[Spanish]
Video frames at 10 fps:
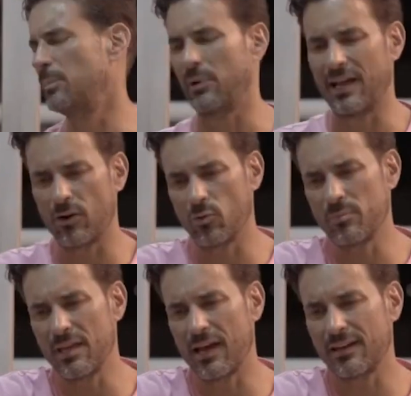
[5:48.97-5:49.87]
Te pones a
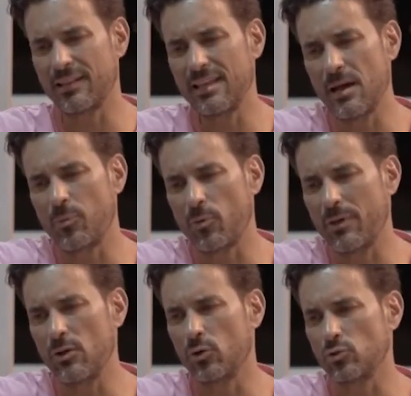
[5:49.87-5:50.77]
rumbear día por
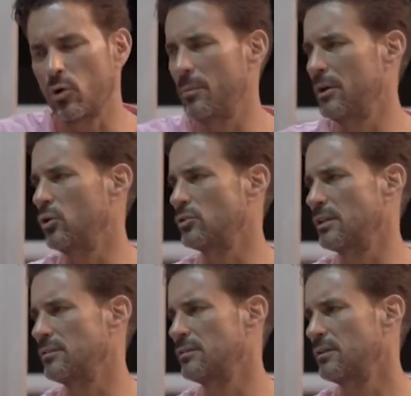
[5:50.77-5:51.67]
medio con tus
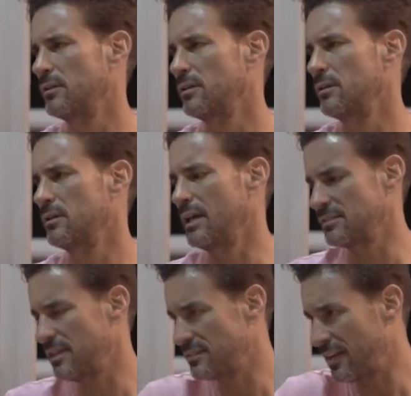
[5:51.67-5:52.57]
amigotes y
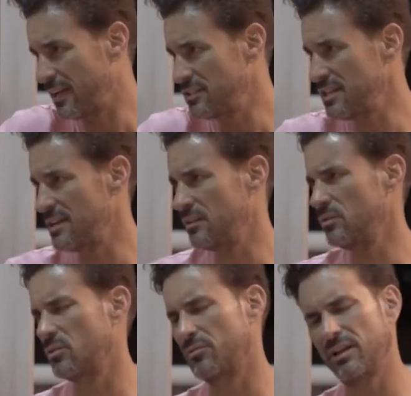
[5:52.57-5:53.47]
así estás ahí chillando, no